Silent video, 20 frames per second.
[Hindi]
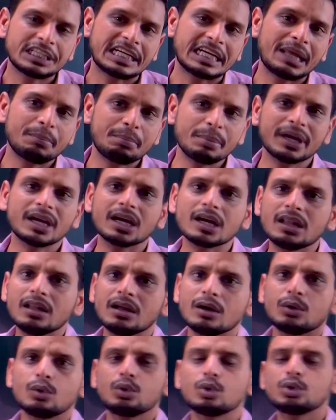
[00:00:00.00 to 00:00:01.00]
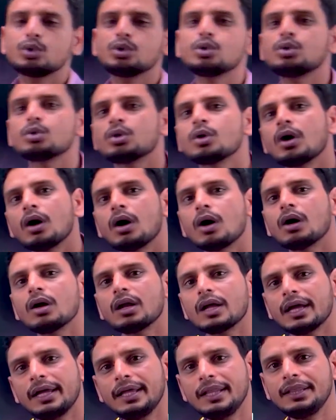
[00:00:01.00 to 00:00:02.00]
टिपिकल उर्दू
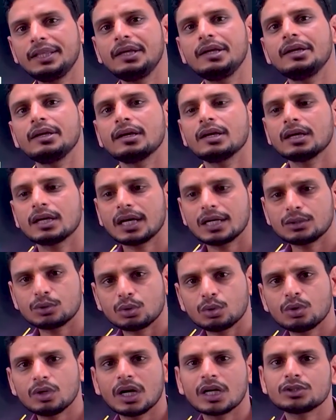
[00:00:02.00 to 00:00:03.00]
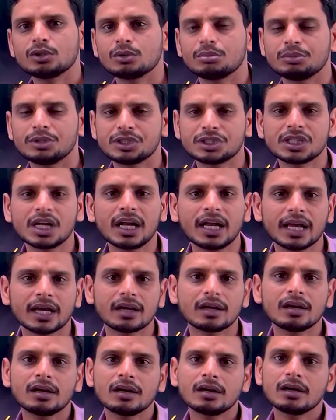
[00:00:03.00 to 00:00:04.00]
और हिंदी का दोनों का जो मिश्रण है
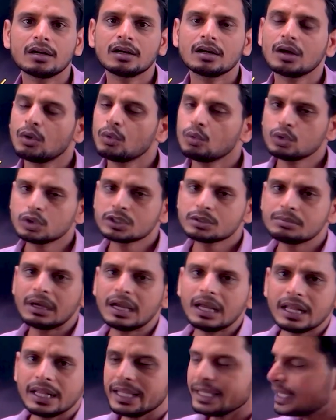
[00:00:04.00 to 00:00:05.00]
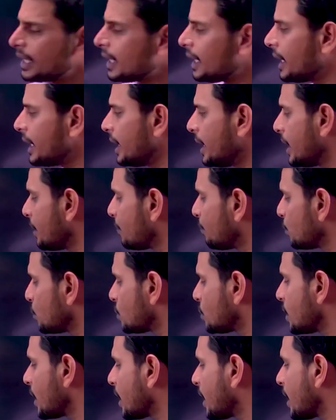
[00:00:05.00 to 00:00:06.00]
उसमें लिखी गई एक
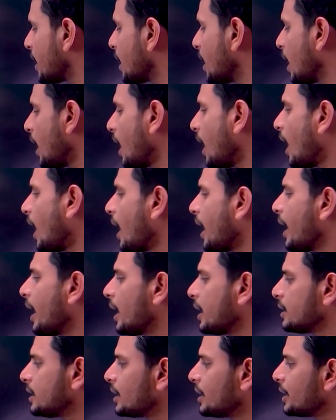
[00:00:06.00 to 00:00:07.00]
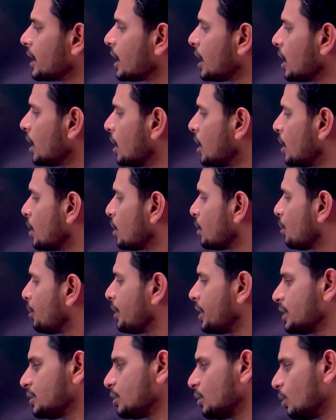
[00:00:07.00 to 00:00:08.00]
पुस्तक है आग का दरिया
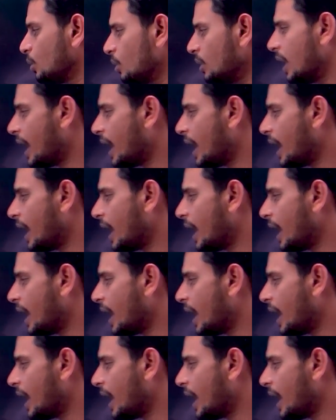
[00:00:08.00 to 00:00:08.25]
कुरतुलून